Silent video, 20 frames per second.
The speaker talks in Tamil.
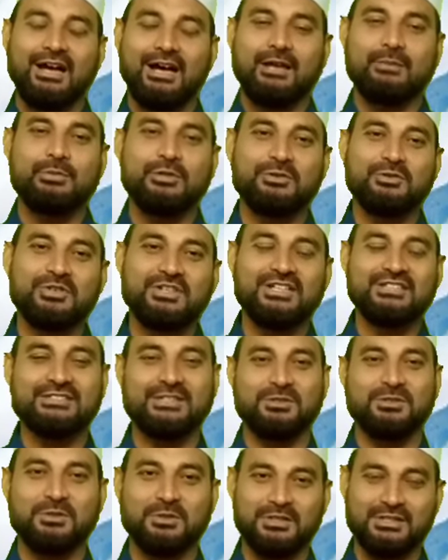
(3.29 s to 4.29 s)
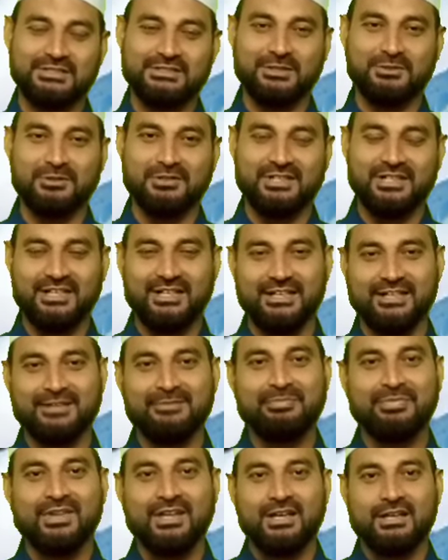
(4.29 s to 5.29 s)
அன்பிற்குரிய சகோதர சகோதரிகளே
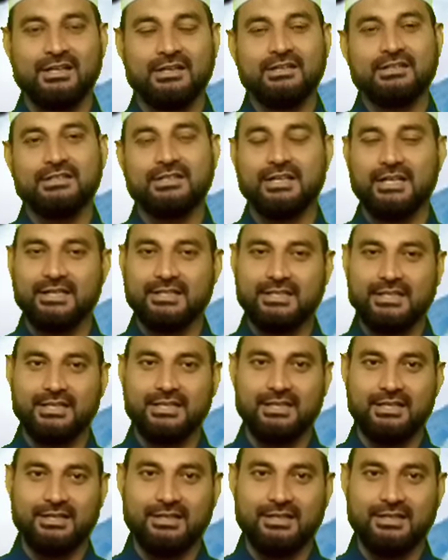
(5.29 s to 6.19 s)
இன்றைக்கு